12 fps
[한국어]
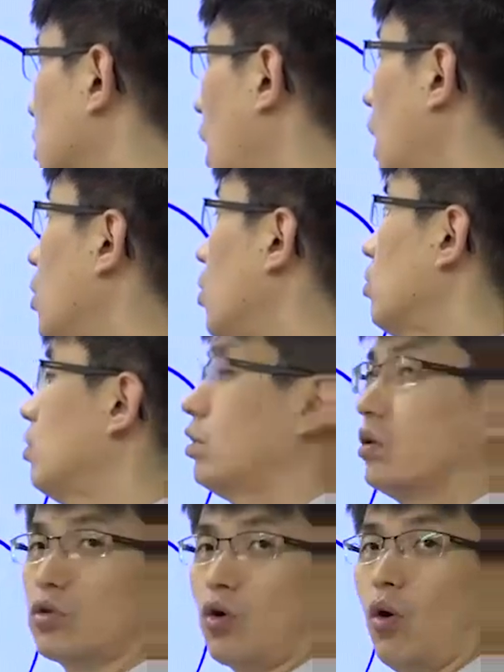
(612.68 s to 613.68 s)
달러를
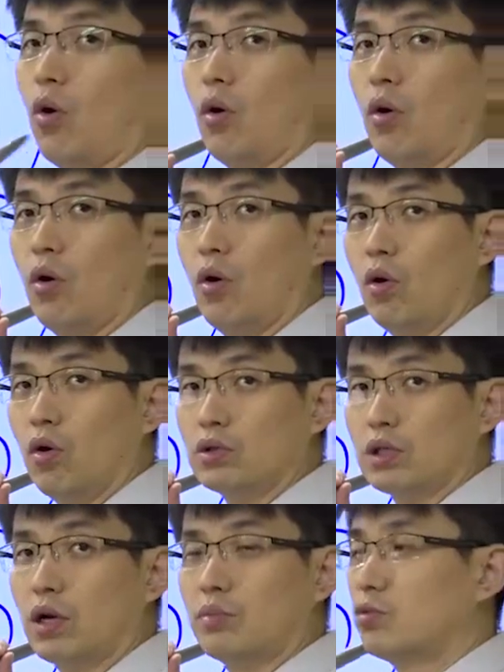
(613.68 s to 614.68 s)
더
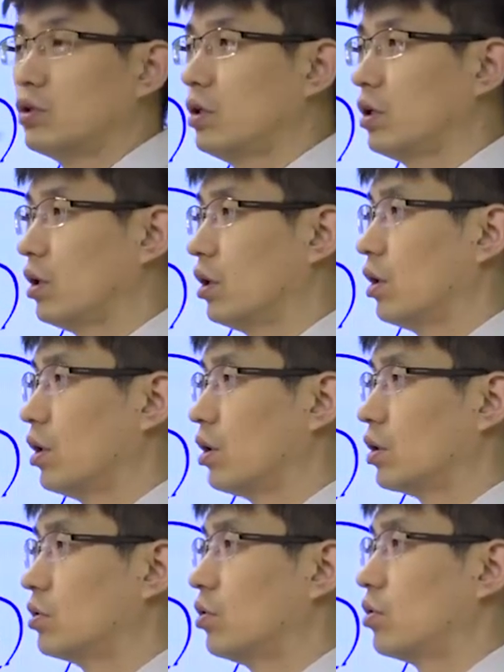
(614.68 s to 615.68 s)
사람들이
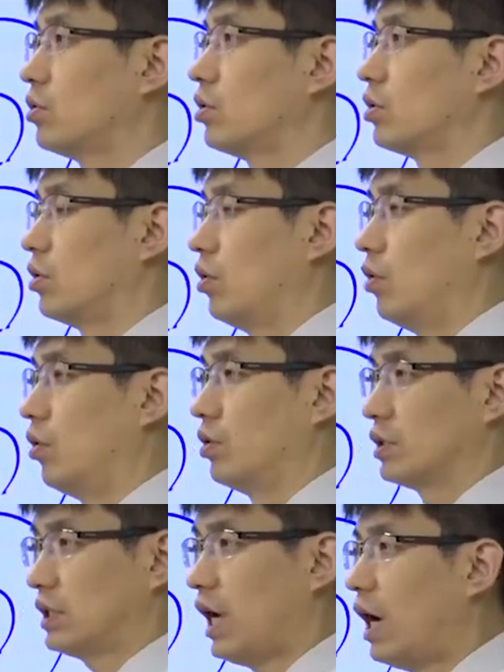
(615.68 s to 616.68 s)
그거를 어,
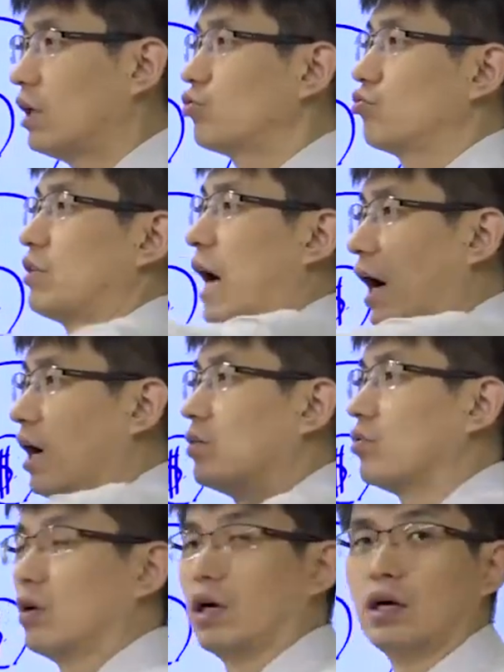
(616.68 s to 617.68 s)
사가지고 나가는
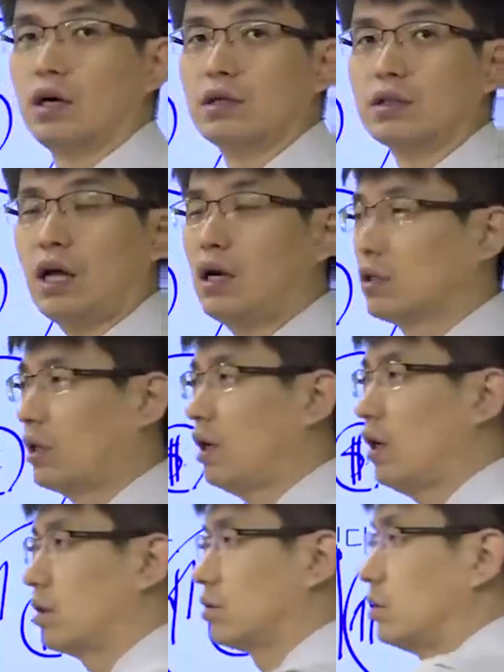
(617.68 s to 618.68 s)
거야. 달,
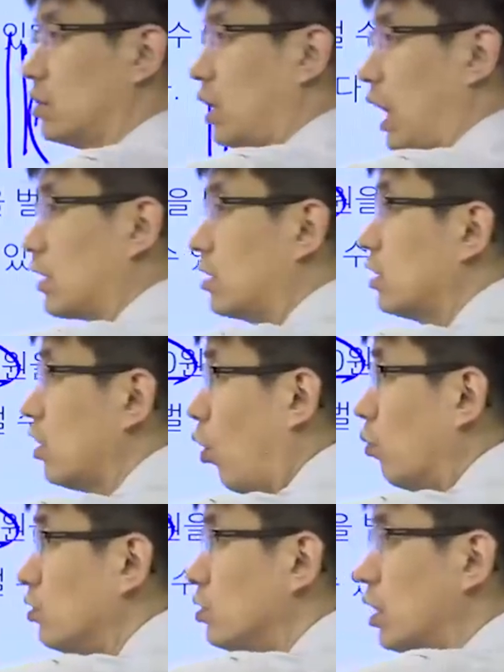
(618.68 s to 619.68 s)
달러를 가뜩이나
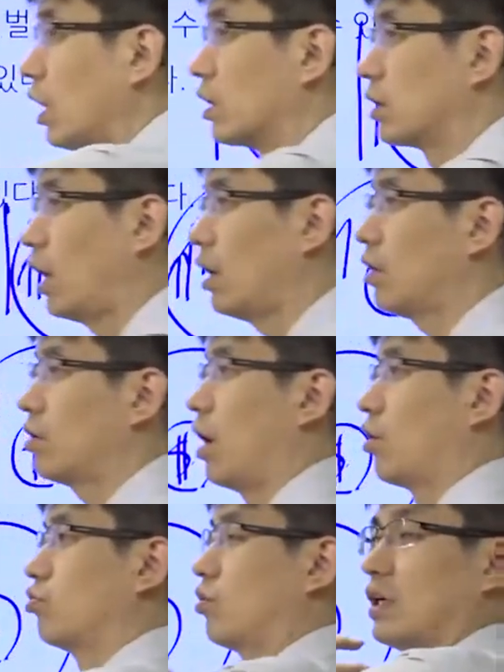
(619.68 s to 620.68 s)
없는데 달러를
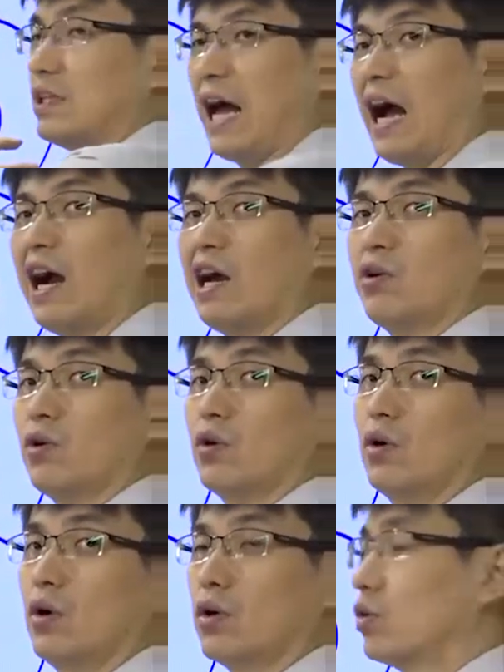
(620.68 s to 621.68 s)
갖고 나가요.
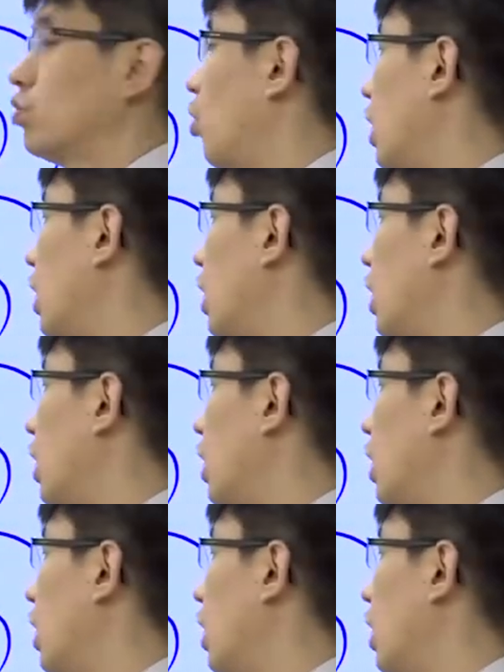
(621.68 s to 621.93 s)
그럼